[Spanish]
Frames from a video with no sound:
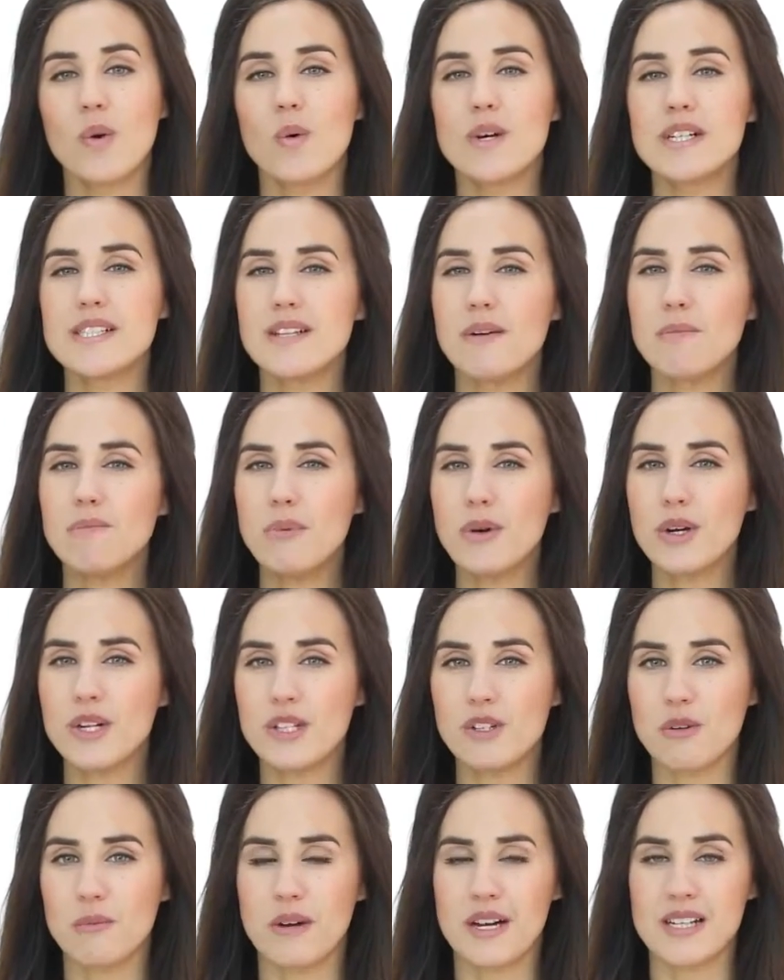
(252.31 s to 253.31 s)
cuesta un
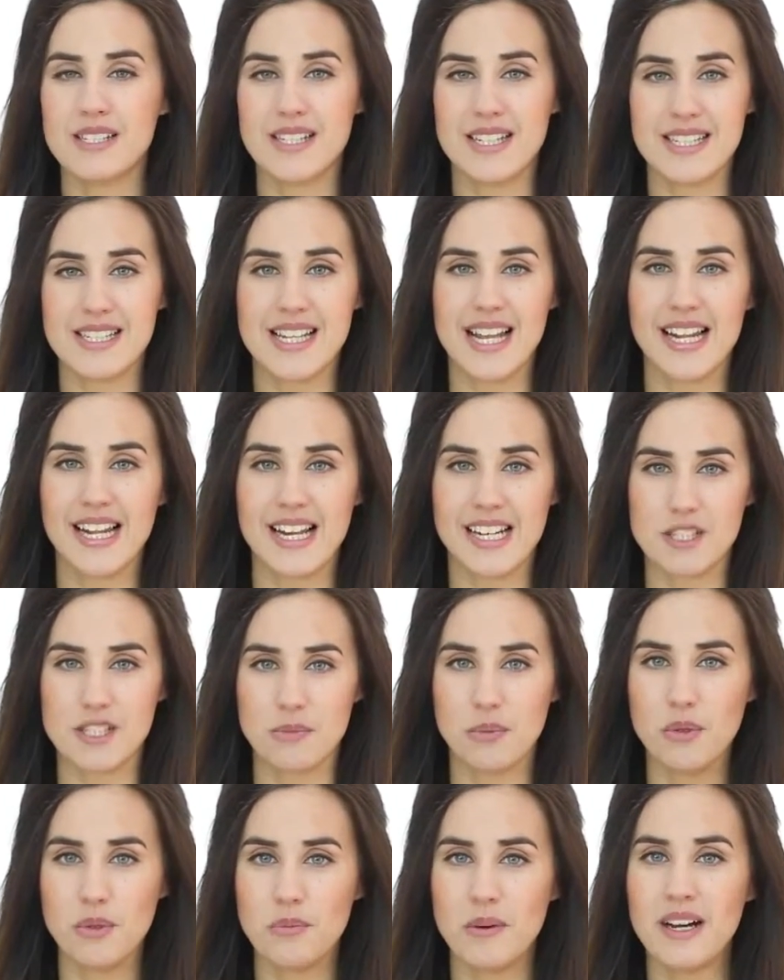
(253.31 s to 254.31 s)
poquito más que salga
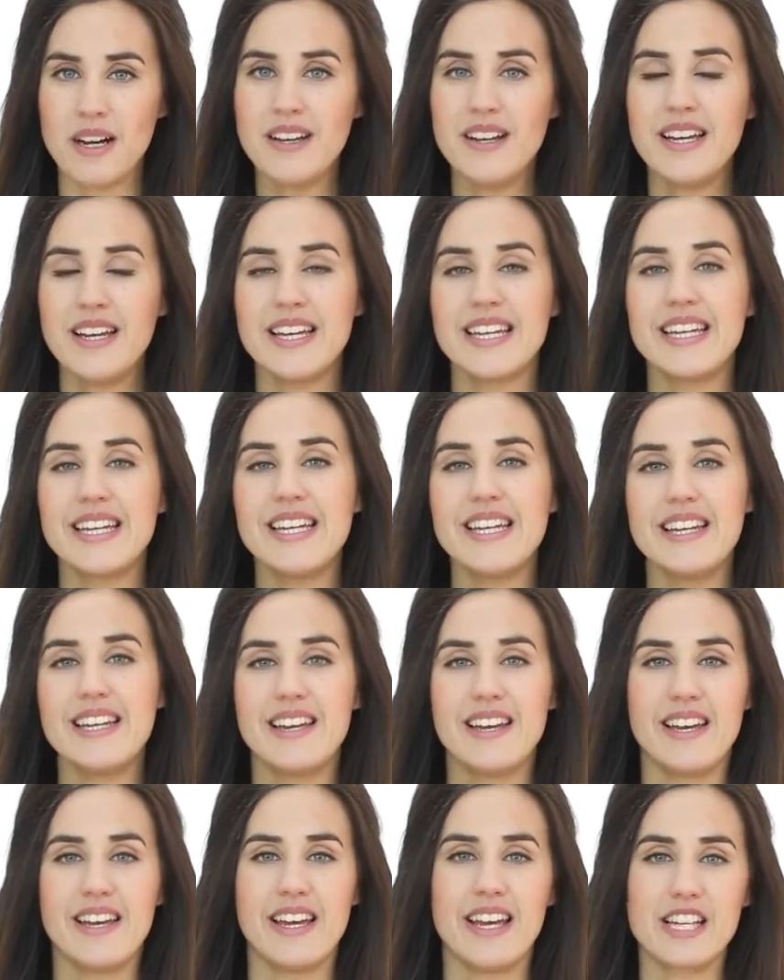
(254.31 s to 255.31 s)
espuma
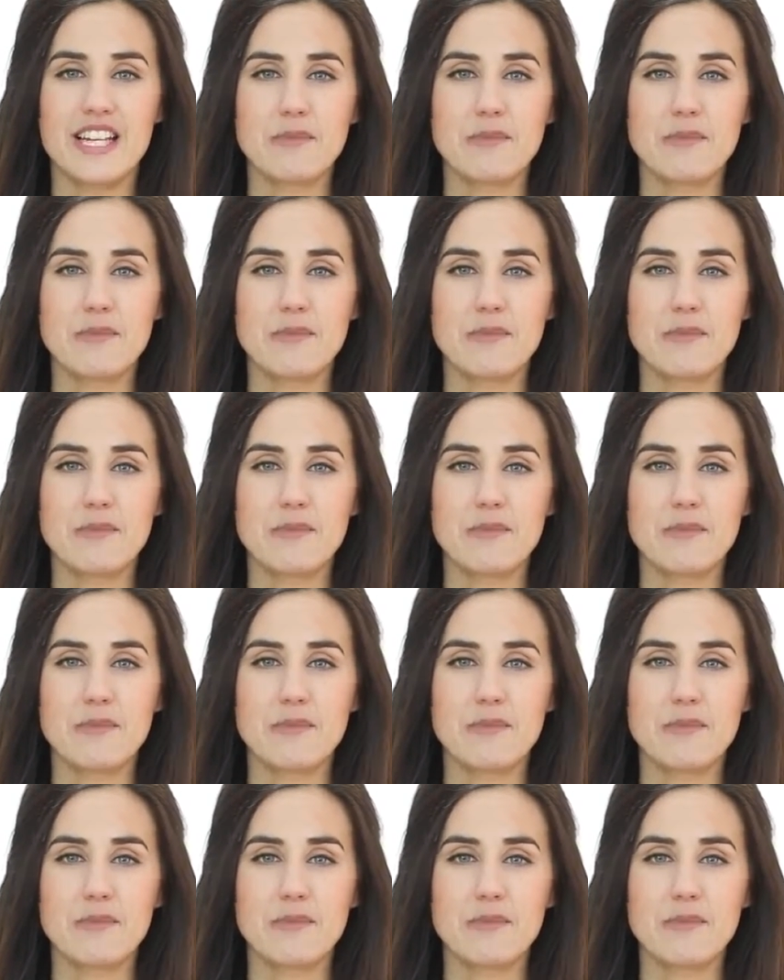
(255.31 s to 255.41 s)
y eh,